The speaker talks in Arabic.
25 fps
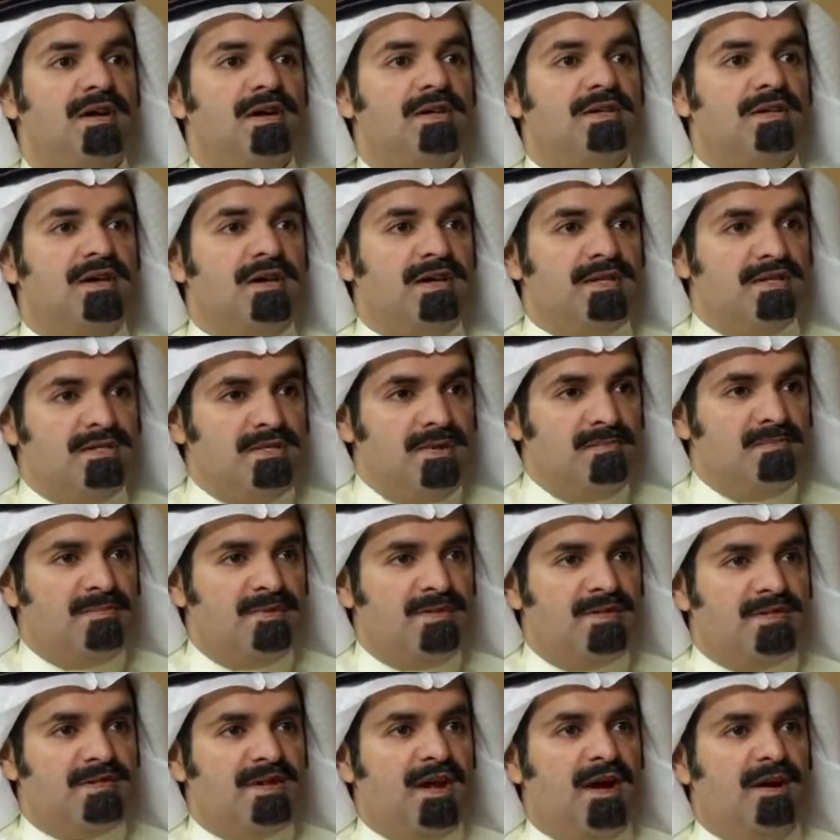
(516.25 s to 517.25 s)
انت قاعد تدمر
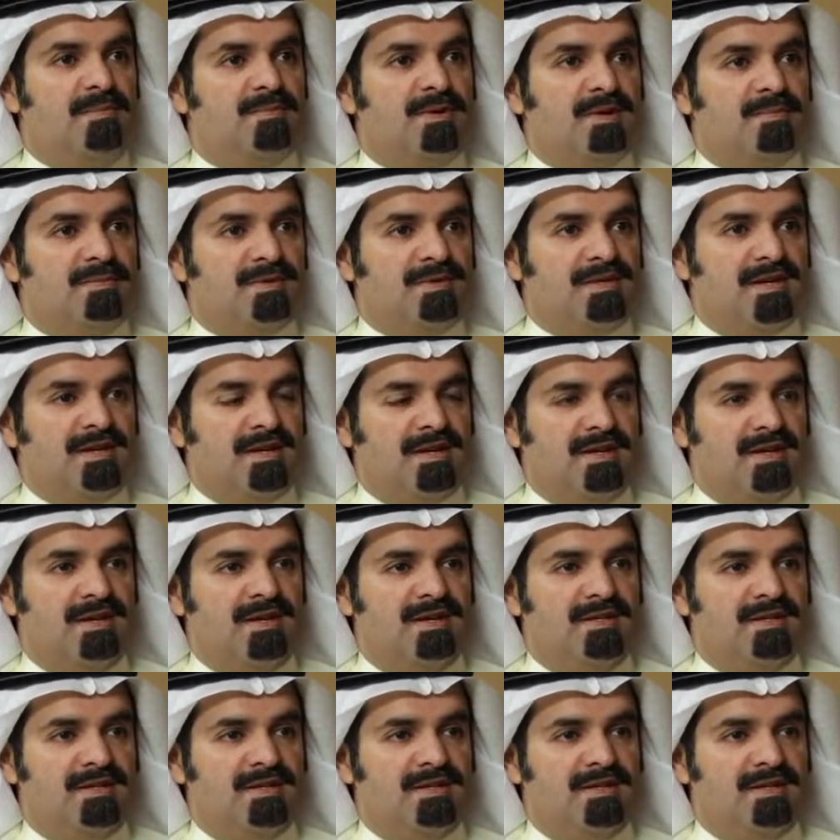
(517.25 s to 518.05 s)
صاحبك بالطريقه